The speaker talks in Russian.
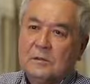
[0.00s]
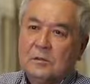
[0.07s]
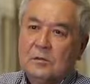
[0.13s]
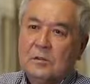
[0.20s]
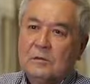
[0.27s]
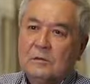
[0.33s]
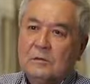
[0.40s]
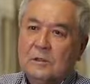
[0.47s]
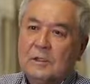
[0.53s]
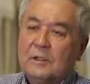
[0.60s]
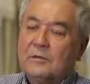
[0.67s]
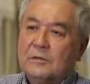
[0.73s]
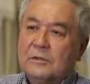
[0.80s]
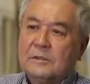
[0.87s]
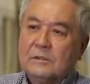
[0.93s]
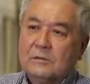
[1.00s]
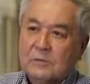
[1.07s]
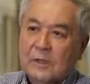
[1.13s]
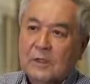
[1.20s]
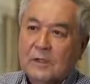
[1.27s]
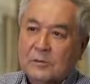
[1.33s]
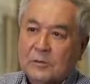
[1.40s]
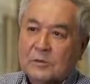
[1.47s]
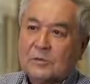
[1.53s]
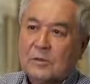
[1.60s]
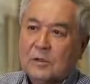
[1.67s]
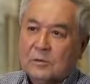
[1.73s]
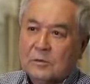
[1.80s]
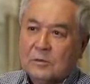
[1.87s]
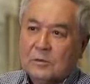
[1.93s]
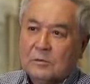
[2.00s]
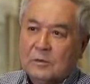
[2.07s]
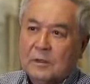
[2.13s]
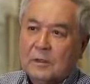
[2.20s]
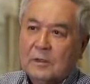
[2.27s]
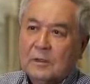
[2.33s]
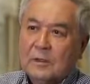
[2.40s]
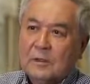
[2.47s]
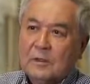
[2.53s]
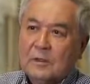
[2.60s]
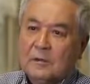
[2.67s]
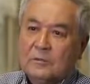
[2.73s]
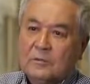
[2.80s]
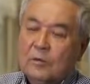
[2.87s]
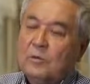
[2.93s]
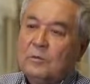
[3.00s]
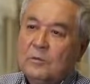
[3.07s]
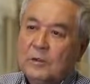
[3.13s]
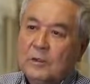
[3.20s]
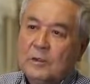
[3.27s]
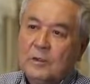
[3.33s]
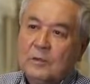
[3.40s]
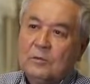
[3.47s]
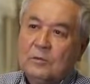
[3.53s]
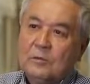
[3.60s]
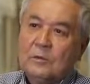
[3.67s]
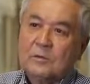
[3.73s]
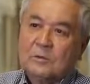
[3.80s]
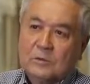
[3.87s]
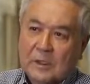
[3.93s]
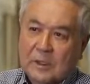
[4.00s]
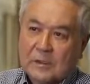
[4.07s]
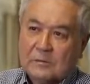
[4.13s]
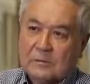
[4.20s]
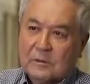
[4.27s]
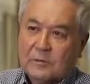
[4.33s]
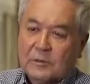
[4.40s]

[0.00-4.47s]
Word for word: роль кинофестиваля международного – Э, в том или ином государстве,